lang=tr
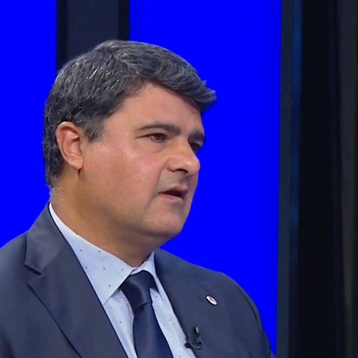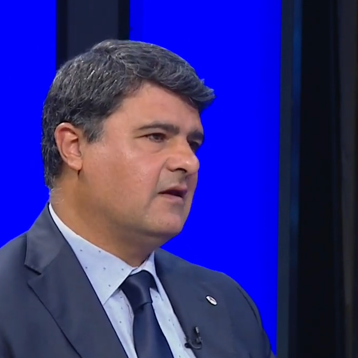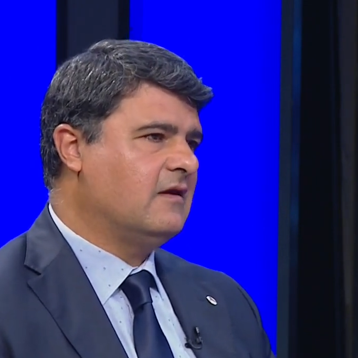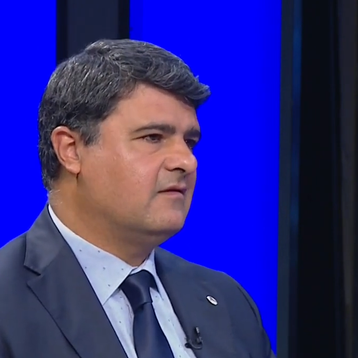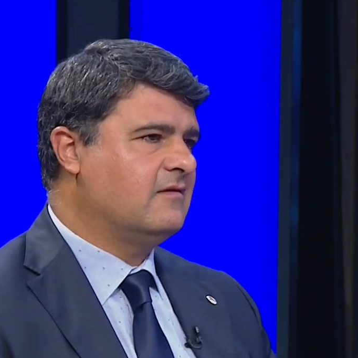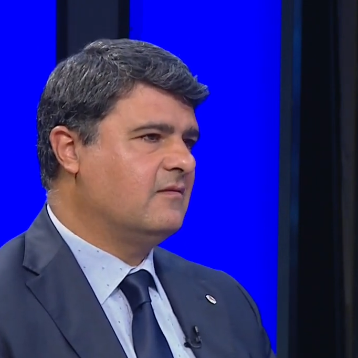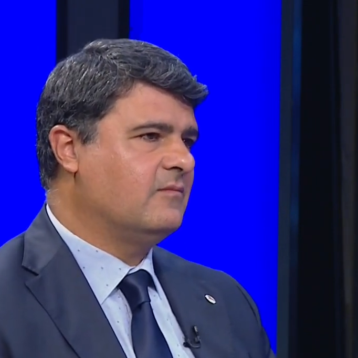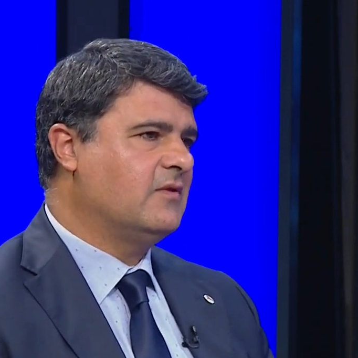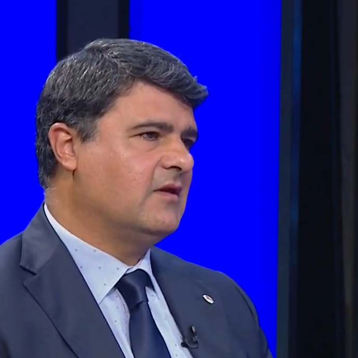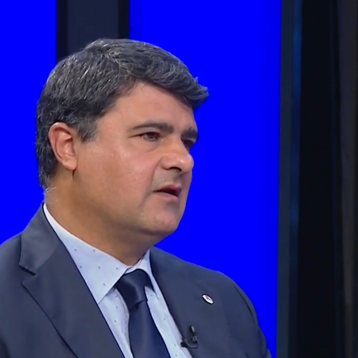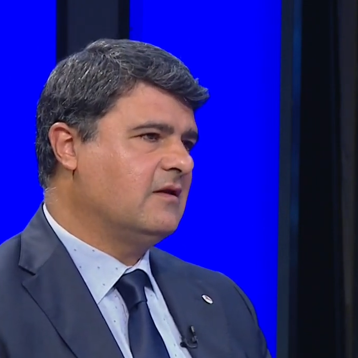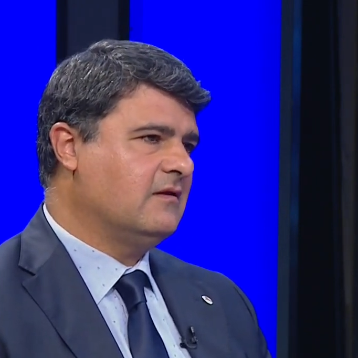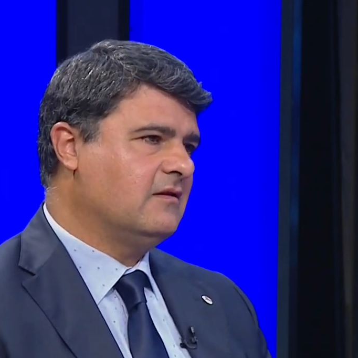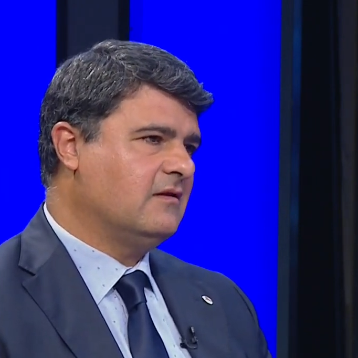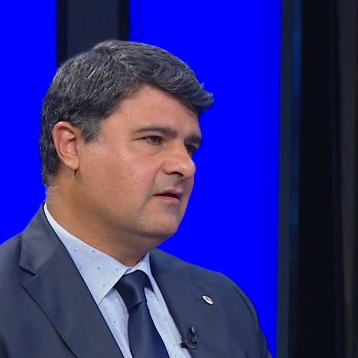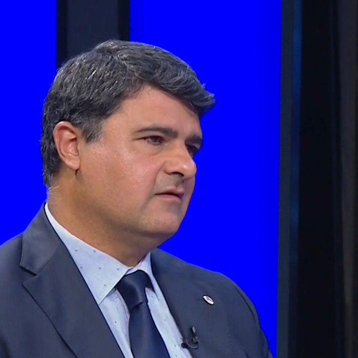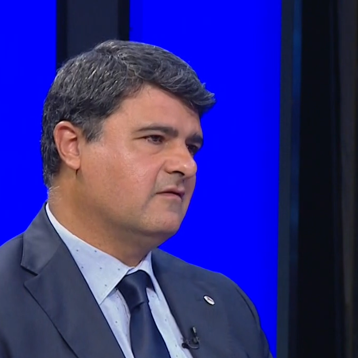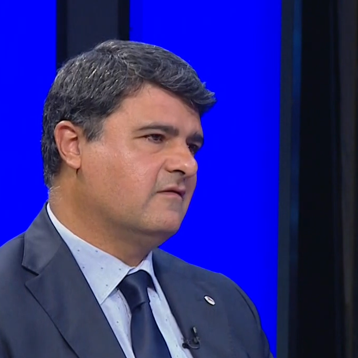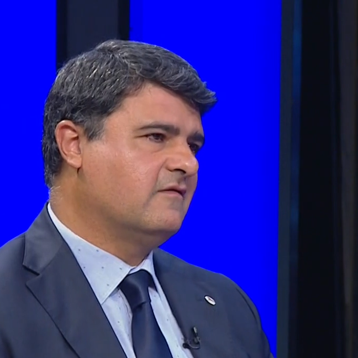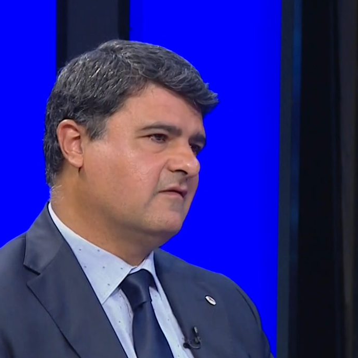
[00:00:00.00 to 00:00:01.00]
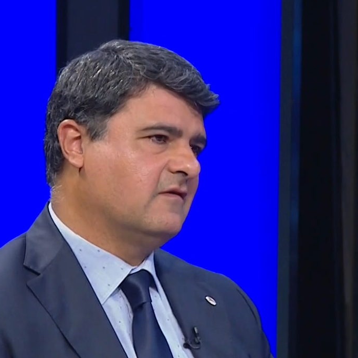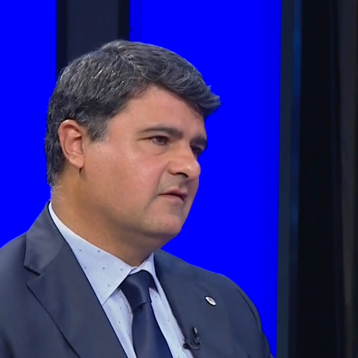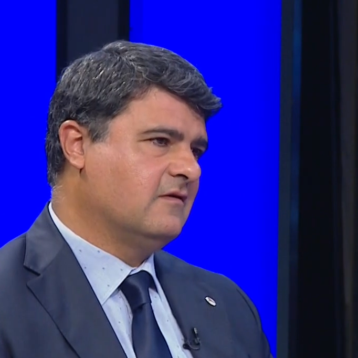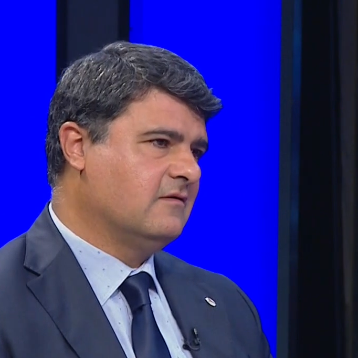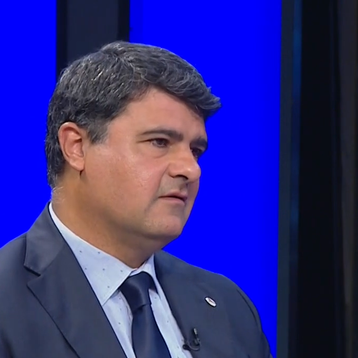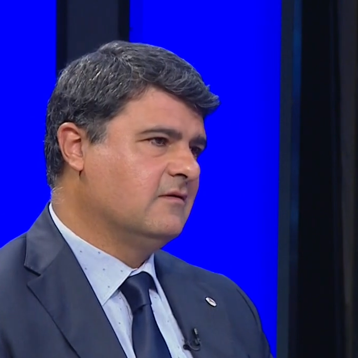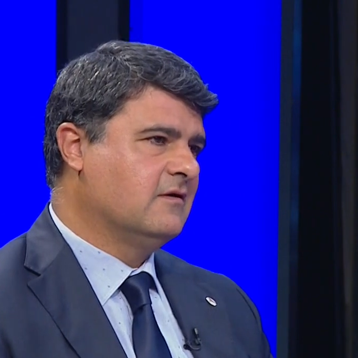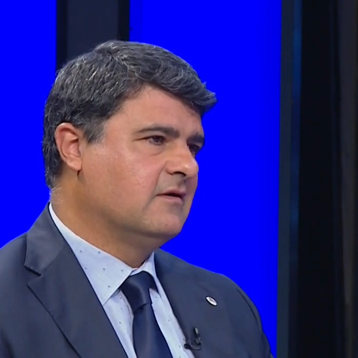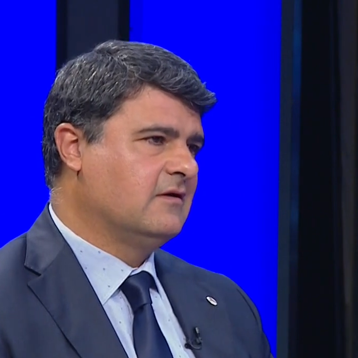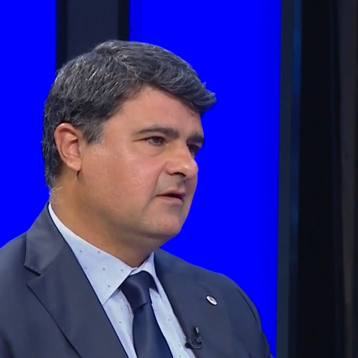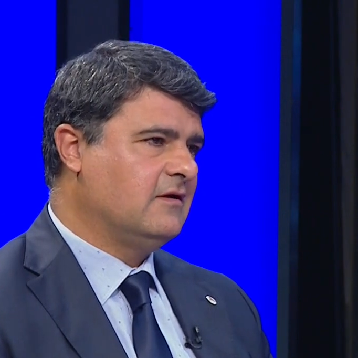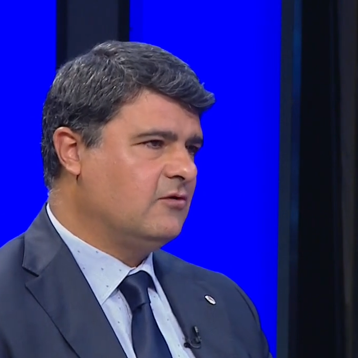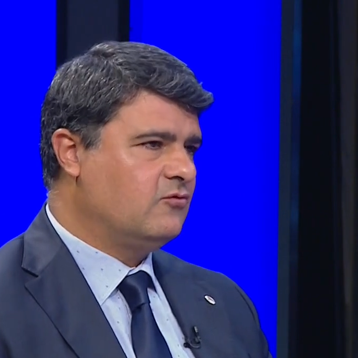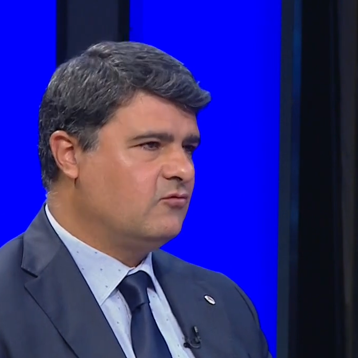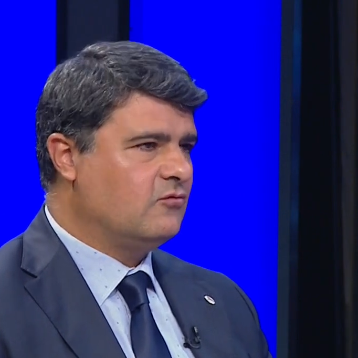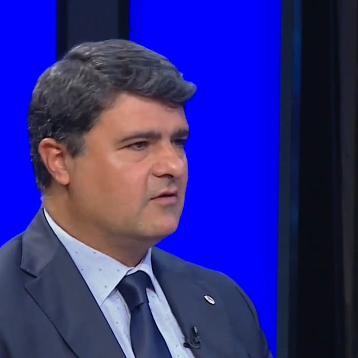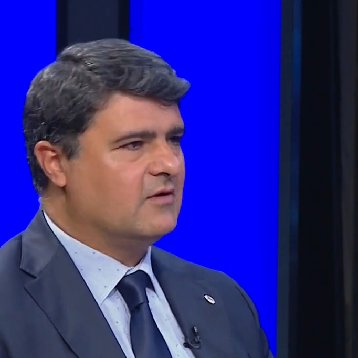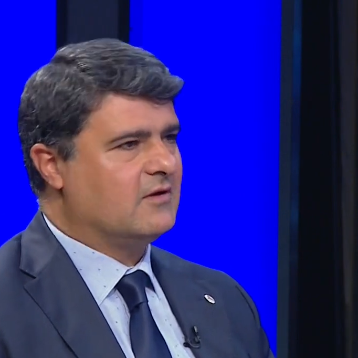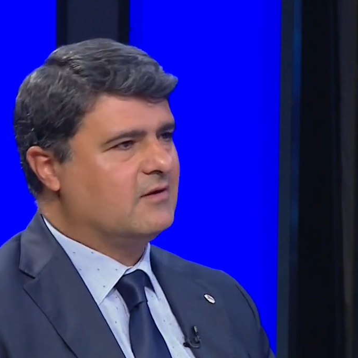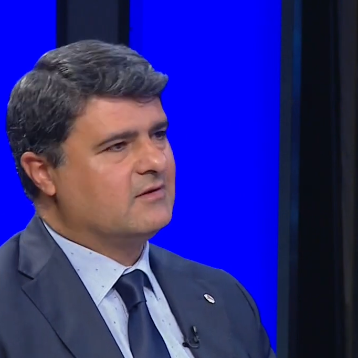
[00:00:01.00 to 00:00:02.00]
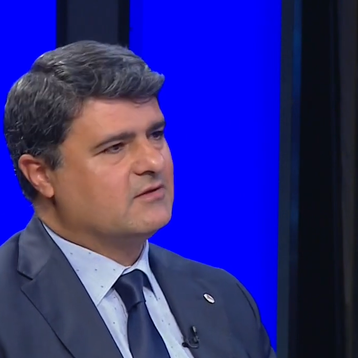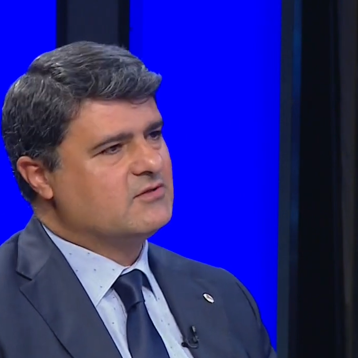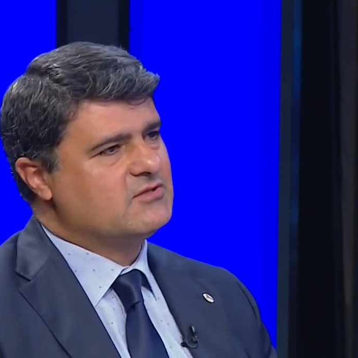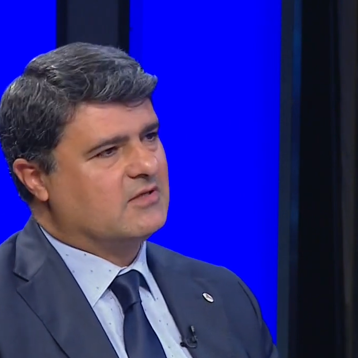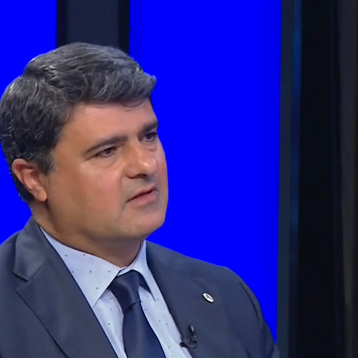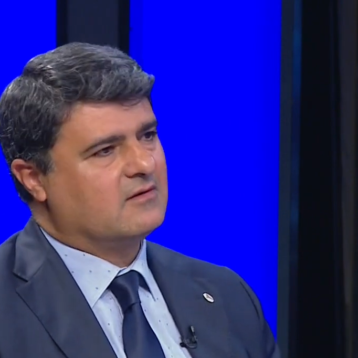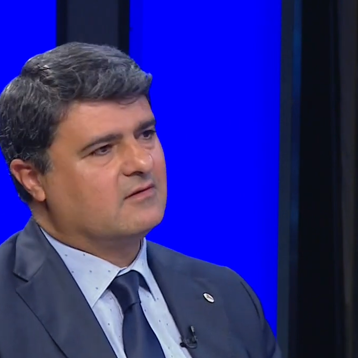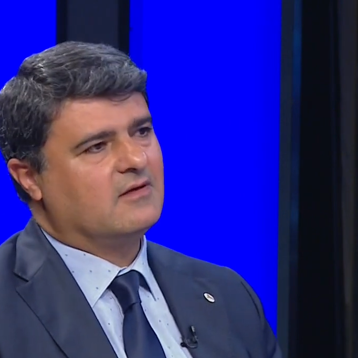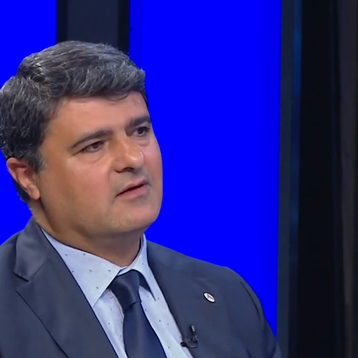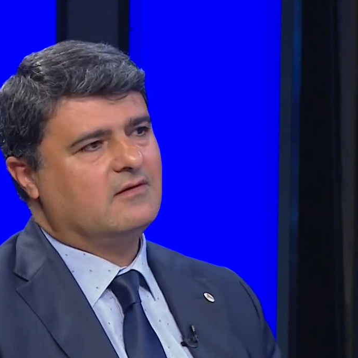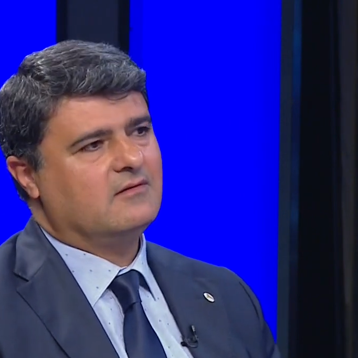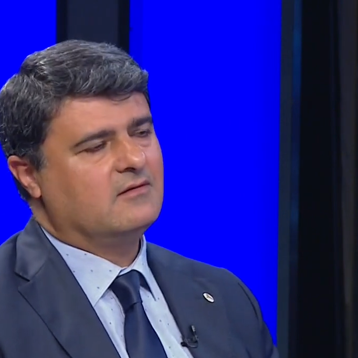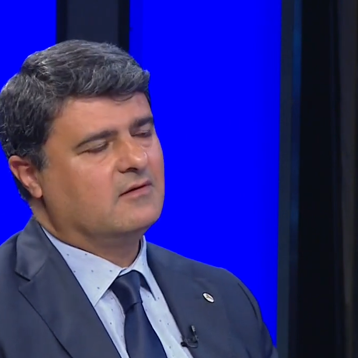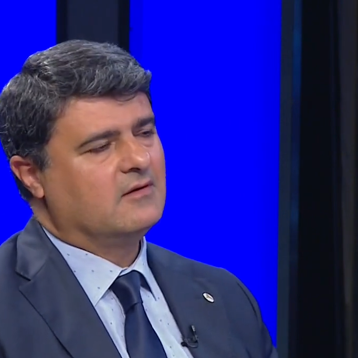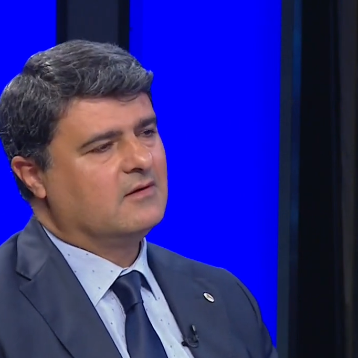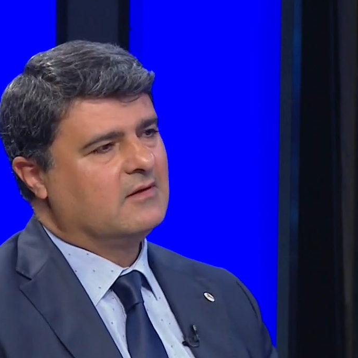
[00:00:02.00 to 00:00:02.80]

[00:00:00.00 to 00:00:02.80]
eğitimlerinin yarısını İTÜ'de alacaklar